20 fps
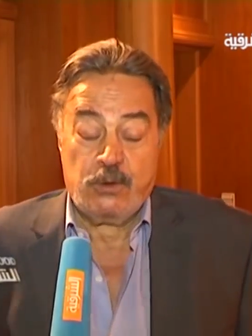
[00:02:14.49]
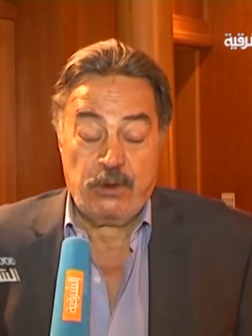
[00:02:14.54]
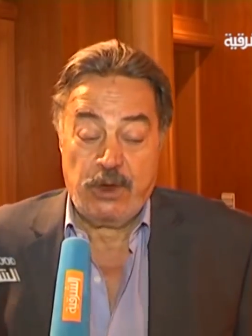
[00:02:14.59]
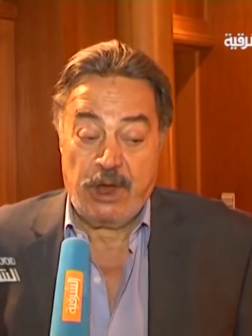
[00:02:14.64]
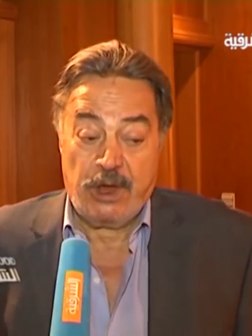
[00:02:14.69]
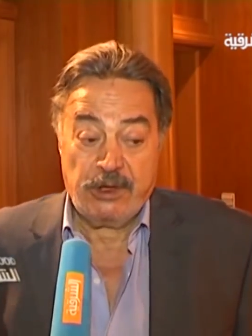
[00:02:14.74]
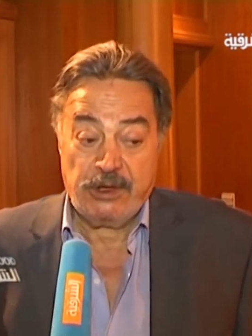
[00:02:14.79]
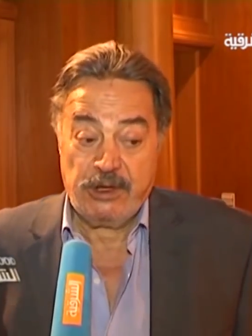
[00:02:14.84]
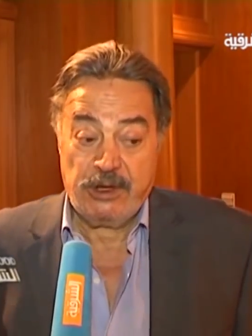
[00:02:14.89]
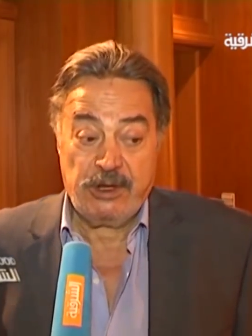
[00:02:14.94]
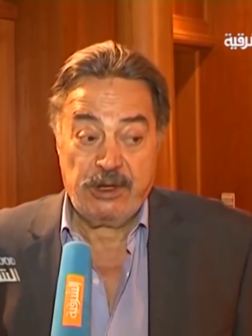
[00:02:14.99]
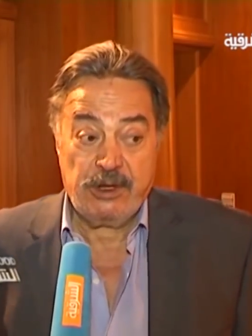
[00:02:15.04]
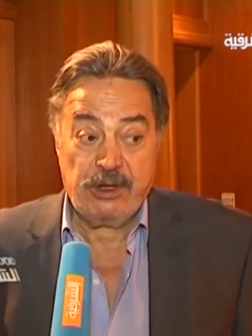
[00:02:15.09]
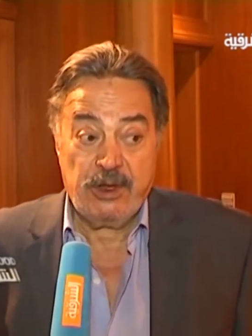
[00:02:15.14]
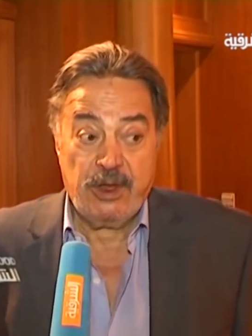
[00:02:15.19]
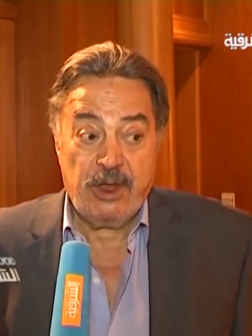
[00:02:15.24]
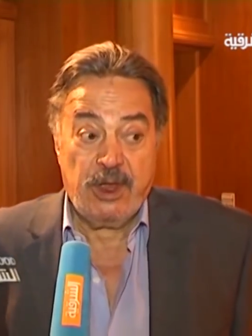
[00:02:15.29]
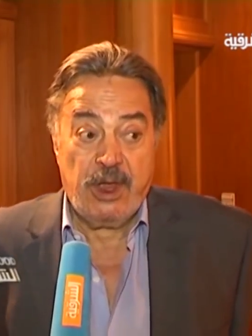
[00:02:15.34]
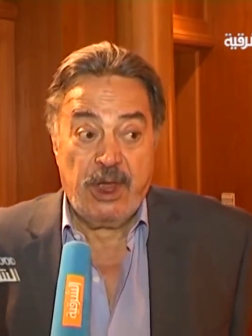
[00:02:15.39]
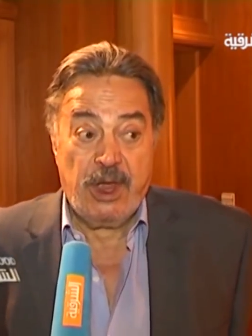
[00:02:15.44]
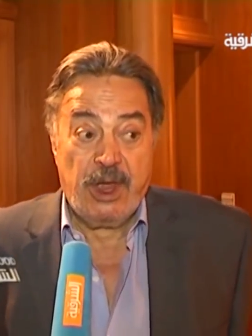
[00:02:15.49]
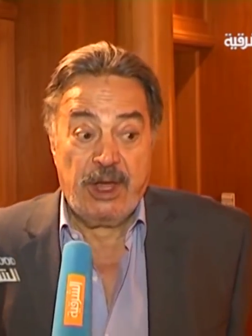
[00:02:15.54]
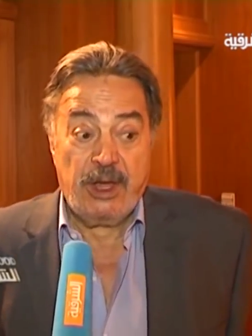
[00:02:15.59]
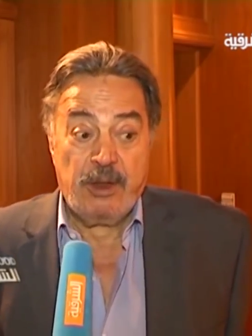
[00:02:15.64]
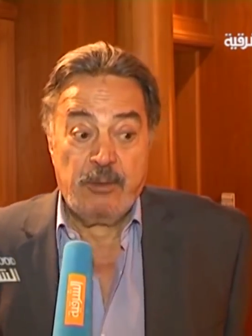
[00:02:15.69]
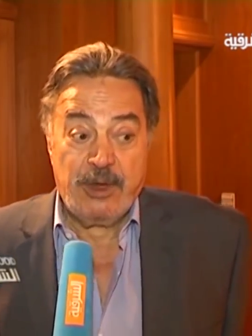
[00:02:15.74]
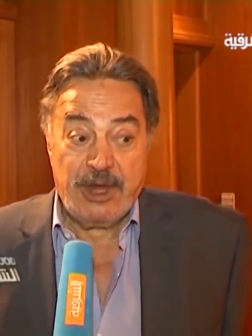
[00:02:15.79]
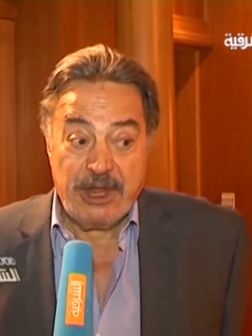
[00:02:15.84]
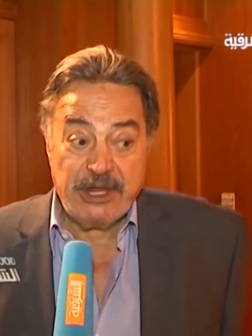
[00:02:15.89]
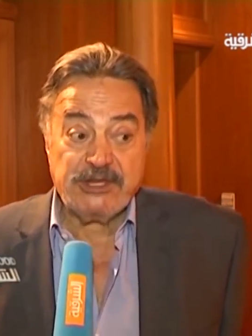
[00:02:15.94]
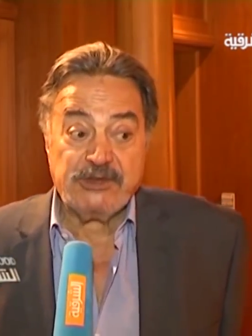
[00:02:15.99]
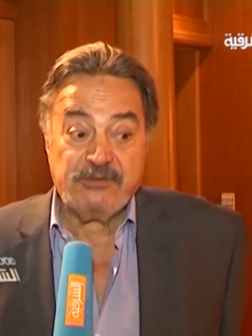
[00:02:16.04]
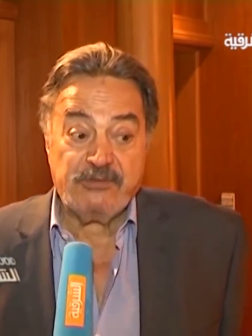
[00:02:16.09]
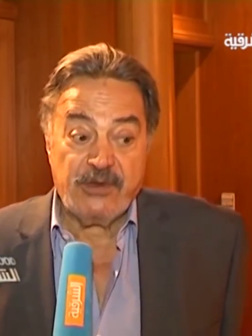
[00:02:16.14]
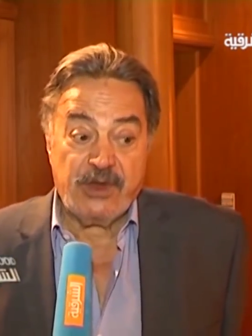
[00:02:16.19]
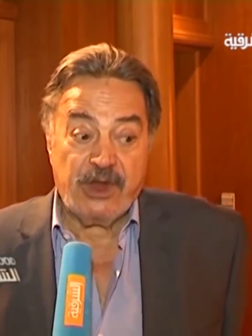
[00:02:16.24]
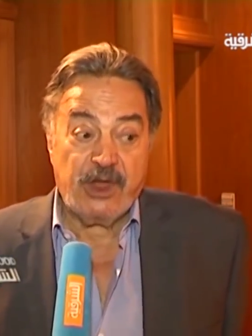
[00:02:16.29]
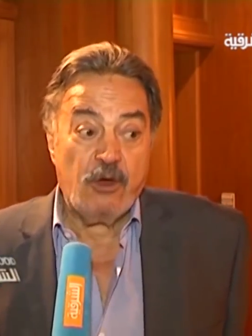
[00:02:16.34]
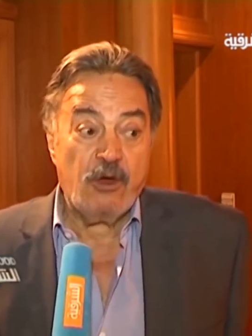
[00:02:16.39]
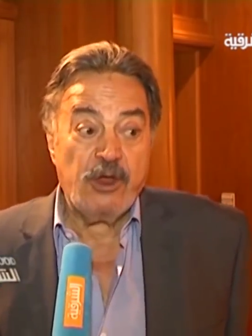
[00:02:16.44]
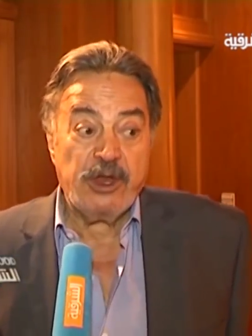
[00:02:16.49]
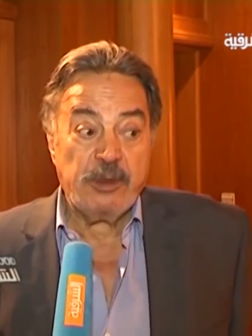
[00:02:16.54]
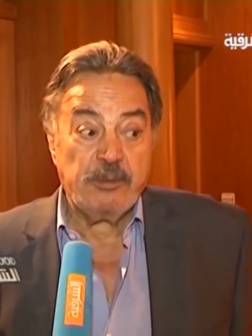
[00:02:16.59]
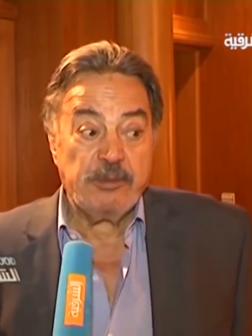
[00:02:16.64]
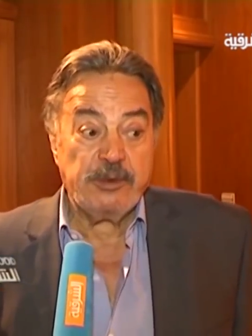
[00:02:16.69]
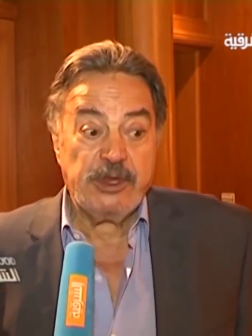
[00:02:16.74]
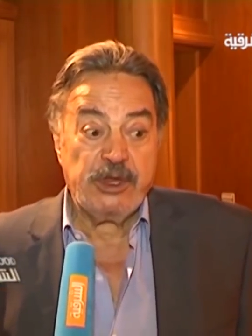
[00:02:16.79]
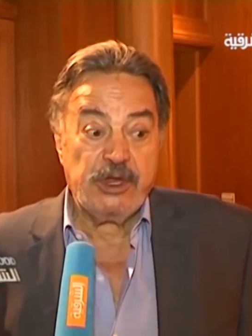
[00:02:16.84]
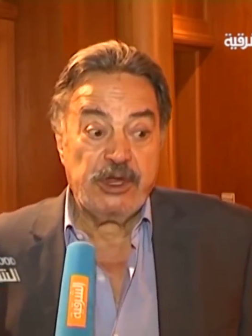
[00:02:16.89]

يعني أنا ما لقيتش في الجوانب